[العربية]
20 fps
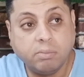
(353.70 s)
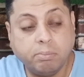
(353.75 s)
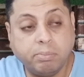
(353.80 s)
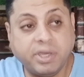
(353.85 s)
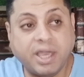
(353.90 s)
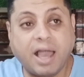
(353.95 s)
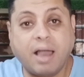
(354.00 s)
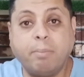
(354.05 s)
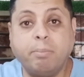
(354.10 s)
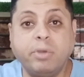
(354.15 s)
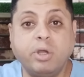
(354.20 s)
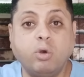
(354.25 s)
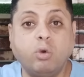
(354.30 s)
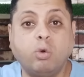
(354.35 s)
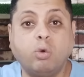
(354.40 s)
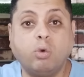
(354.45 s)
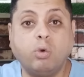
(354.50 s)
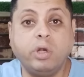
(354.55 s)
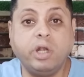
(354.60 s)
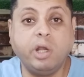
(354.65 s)

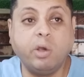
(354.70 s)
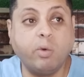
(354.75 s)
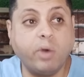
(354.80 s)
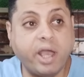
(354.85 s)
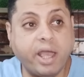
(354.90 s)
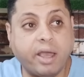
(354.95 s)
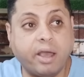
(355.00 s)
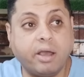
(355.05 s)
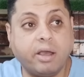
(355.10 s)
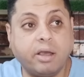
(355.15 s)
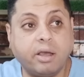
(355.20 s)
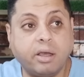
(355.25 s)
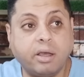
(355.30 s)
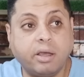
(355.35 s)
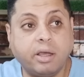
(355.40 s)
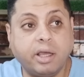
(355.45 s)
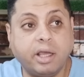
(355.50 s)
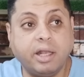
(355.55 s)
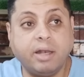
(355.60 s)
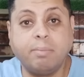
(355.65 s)
بيحملوا لواء
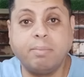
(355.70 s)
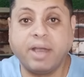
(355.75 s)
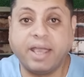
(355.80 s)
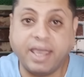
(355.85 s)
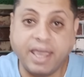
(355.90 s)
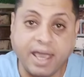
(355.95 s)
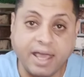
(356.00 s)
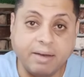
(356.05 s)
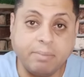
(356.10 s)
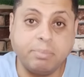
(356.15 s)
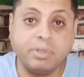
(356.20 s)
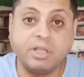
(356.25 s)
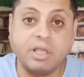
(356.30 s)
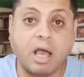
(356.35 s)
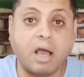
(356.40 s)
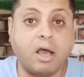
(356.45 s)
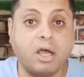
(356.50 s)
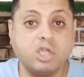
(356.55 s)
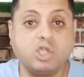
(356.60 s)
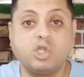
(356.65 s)
المكان
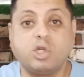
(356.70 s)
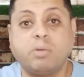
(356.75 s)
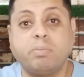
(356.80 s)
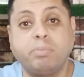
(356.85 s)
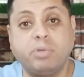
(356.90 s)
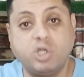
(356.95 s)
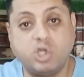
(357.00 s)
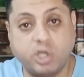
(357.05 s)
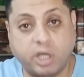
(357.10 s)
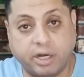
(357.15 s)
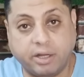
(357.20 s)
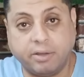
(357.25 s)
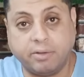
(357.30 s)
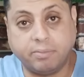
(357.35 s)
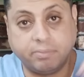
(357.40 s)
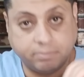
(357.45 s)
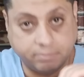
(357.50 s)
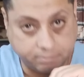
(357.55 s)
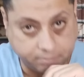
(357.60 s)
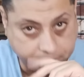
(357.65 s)
بتاع اشرف بن شرقي